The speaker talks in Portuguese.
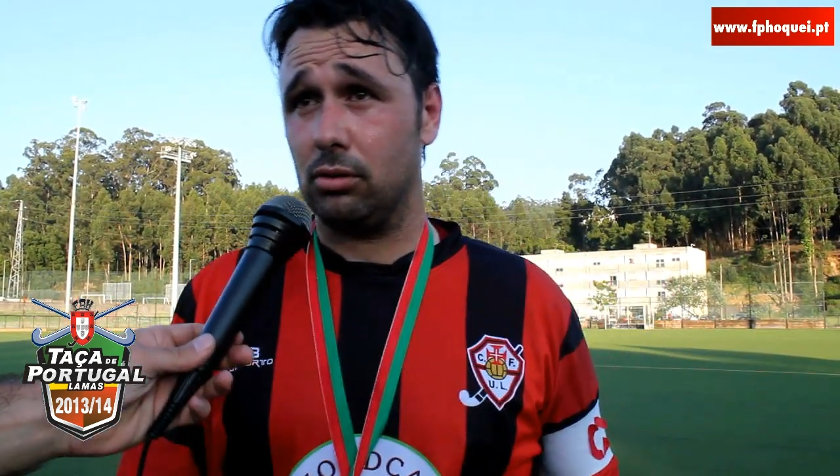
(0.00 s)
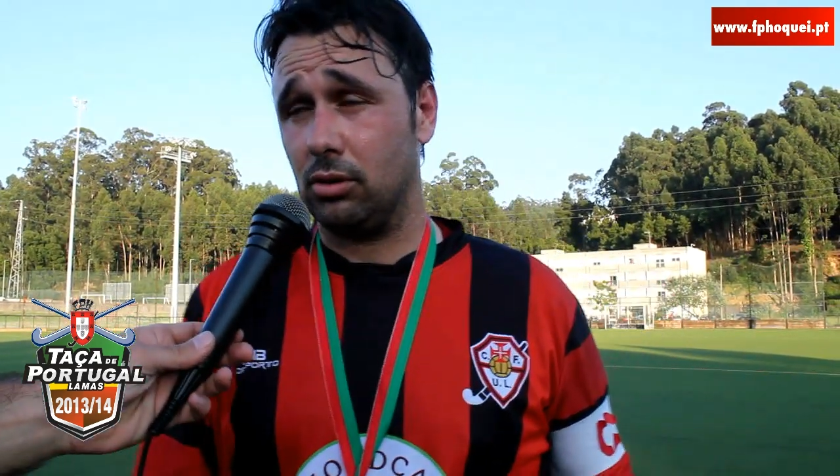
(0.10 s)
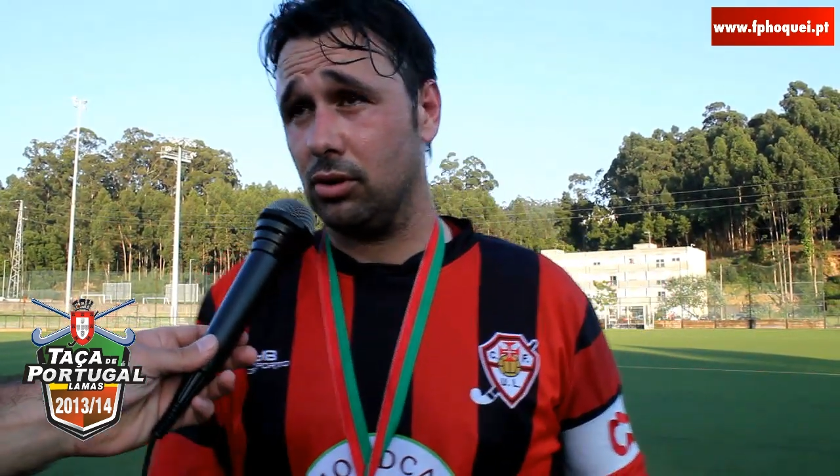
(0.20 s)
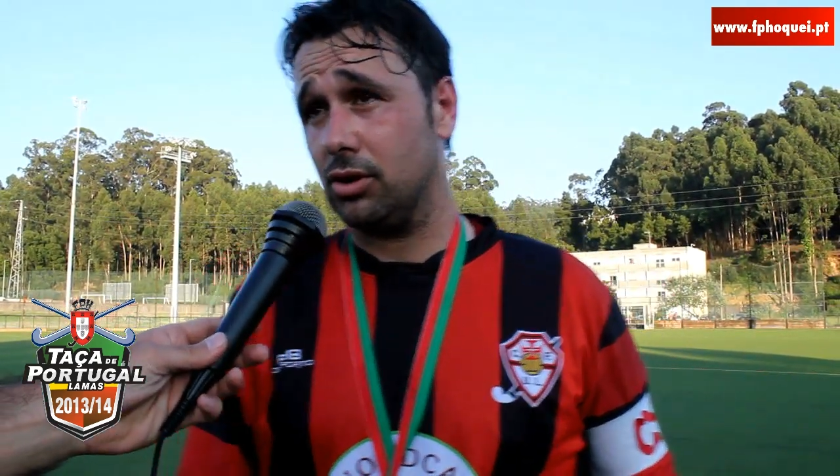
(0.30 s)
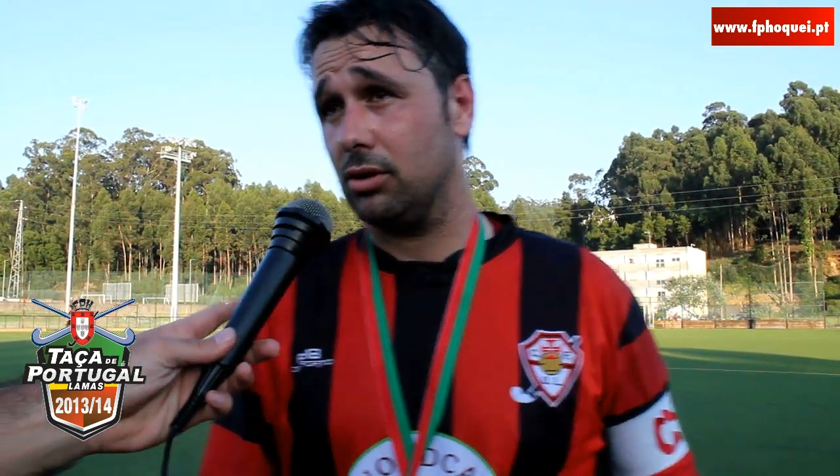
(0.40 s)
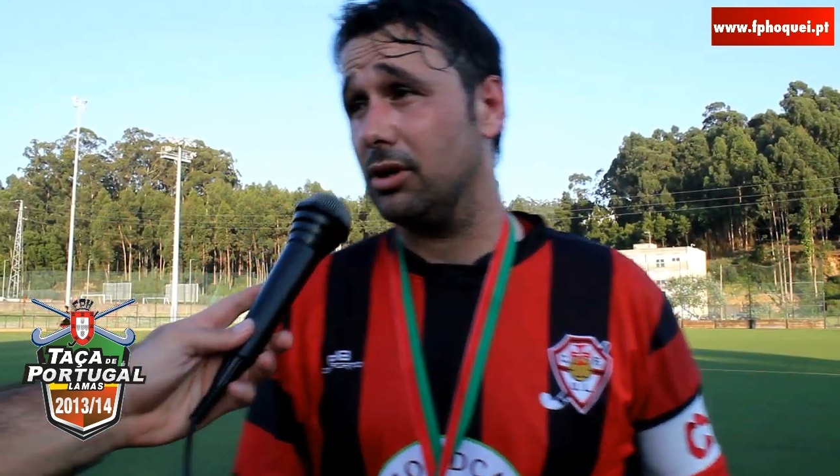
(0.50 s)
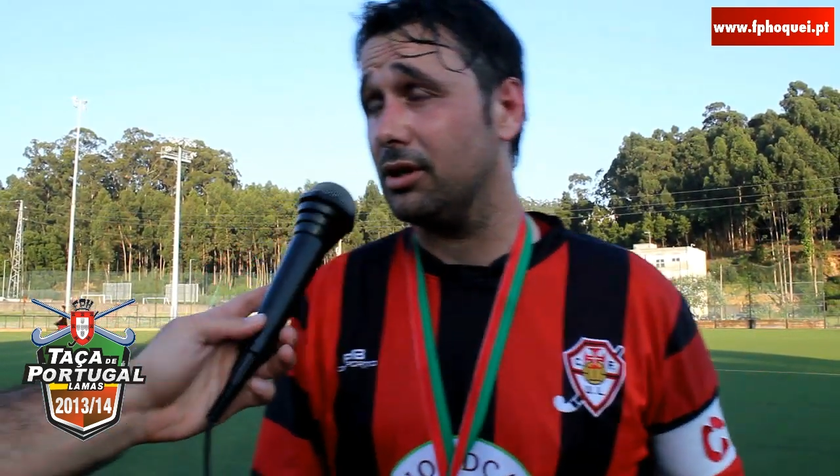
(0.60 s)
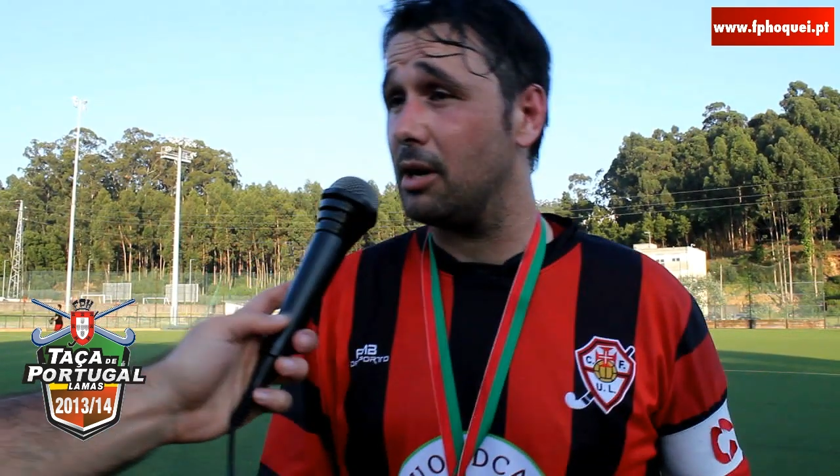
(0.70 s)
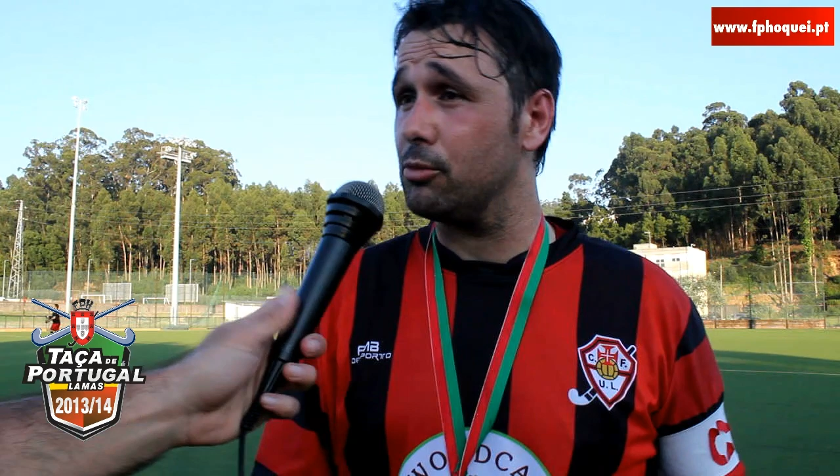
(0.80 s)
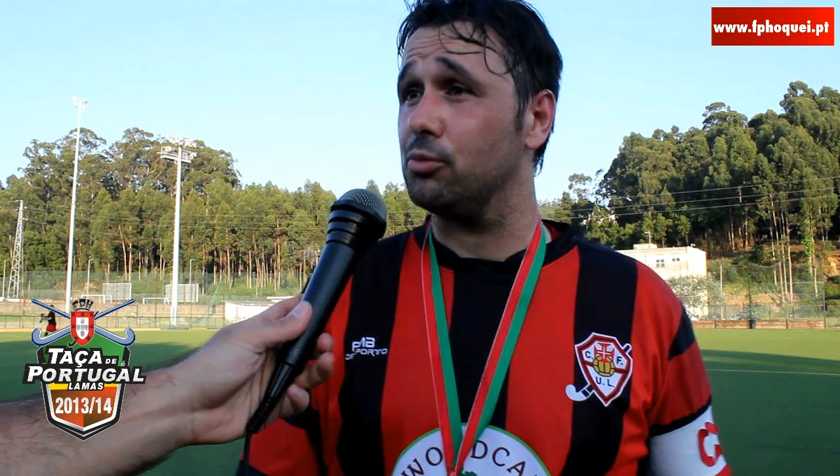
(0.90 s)
Nós
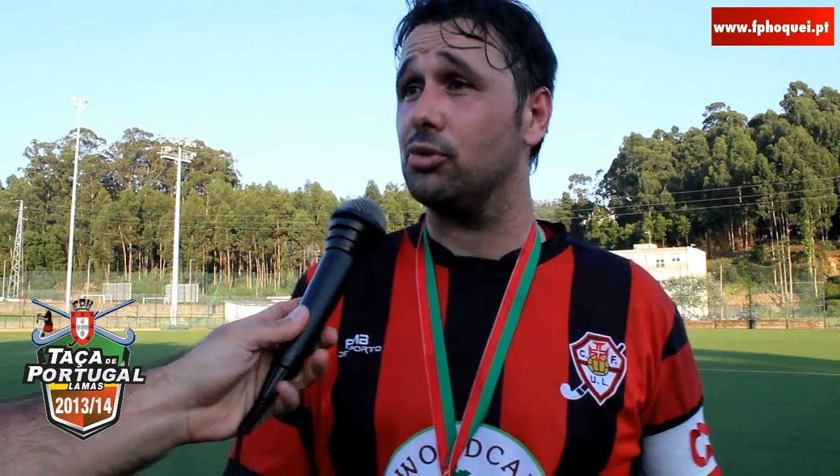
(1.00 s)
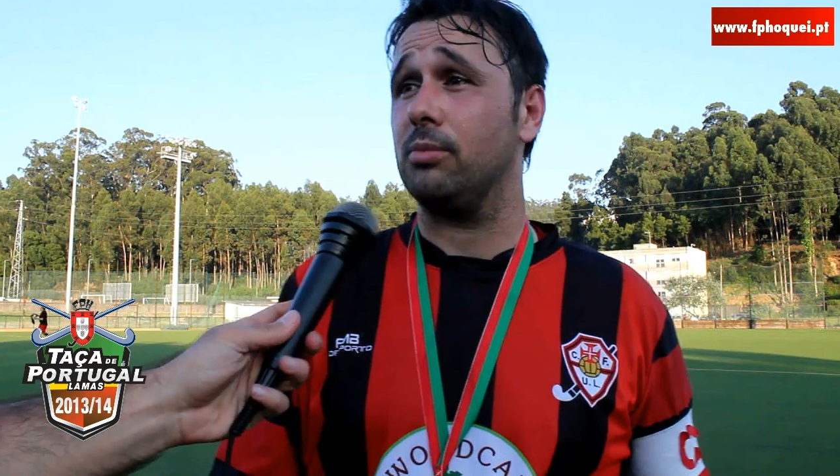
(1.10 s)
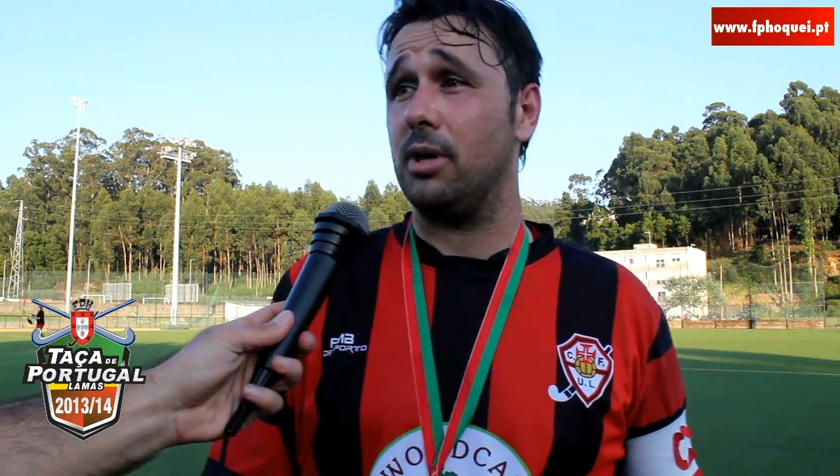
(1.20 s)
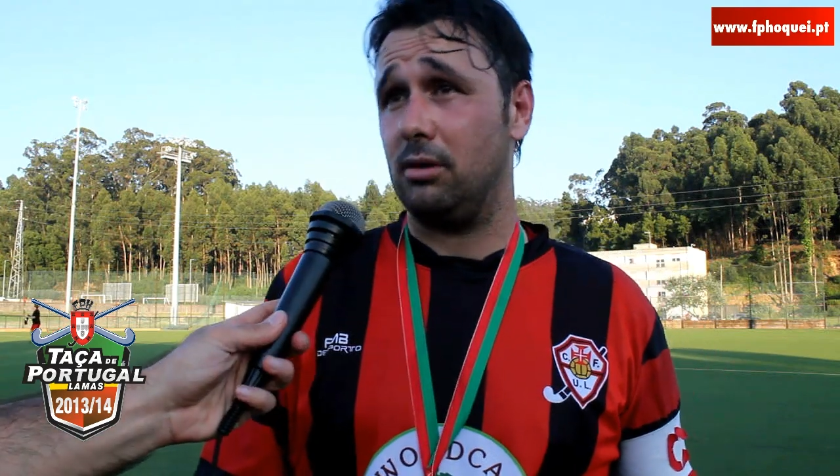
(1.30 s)
entramos muito bem,